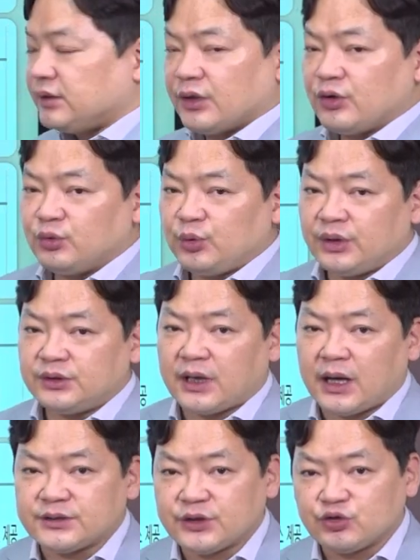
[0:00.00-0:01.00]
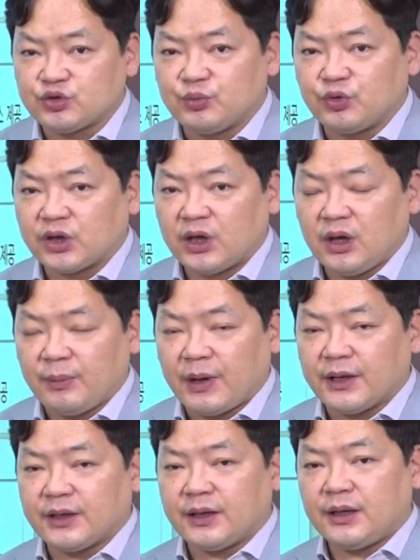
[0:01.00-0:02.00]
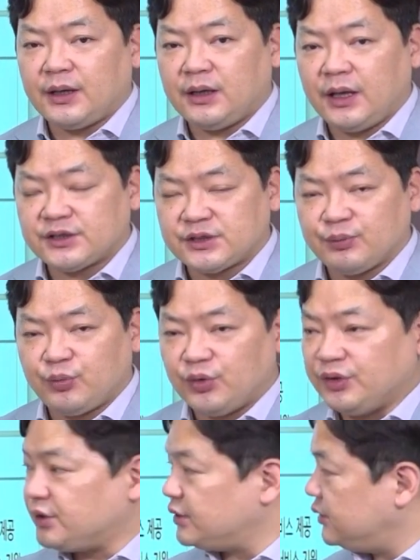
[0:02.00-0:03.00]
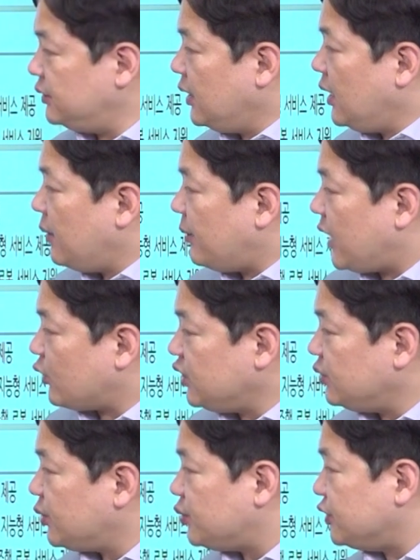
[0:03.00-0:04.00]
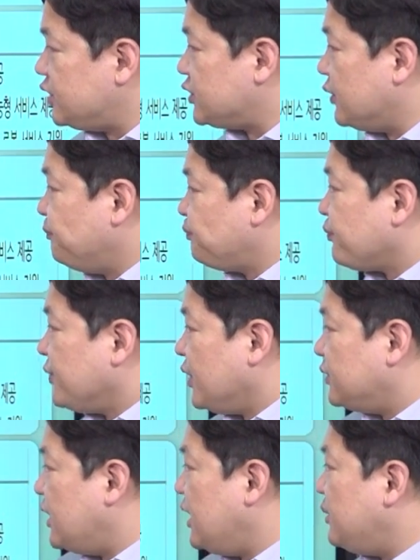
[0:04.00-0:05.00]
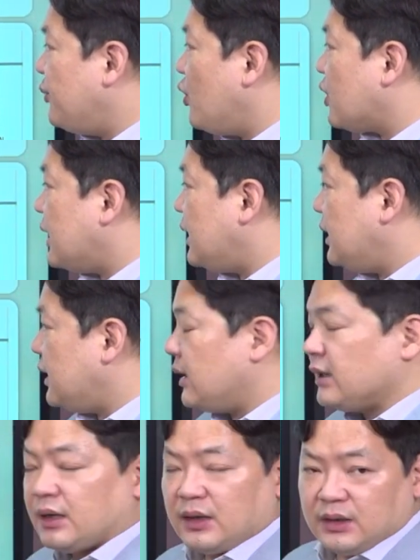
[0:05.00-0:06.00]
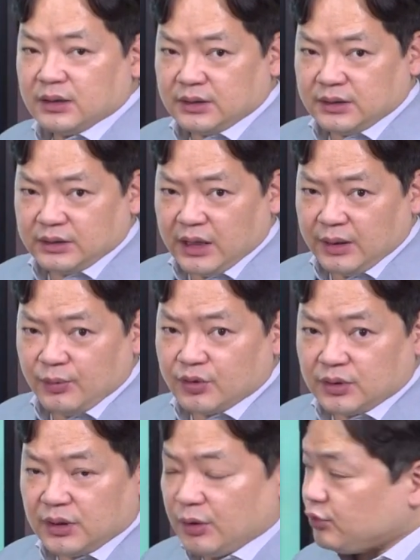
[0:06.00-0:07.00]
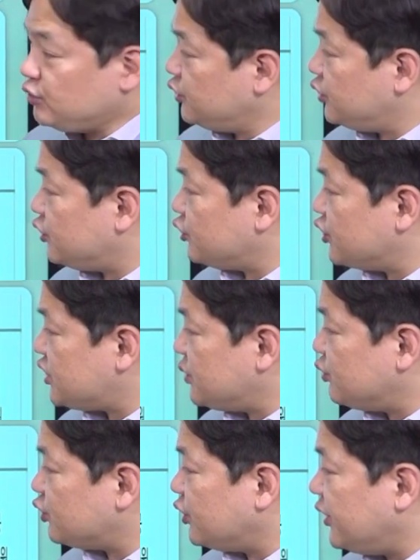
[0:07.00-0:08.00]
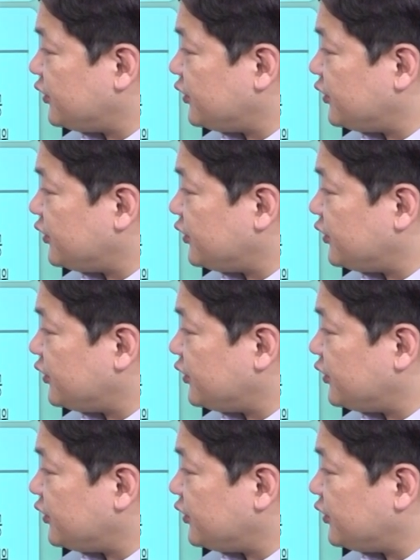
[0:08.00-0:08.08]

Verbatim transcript: 내년도에는 가장 주목해 봐야 할 핵심 포인트는 바로 이 부분이죠. 네이버가 어, 네이버 클라우드들을 중심으로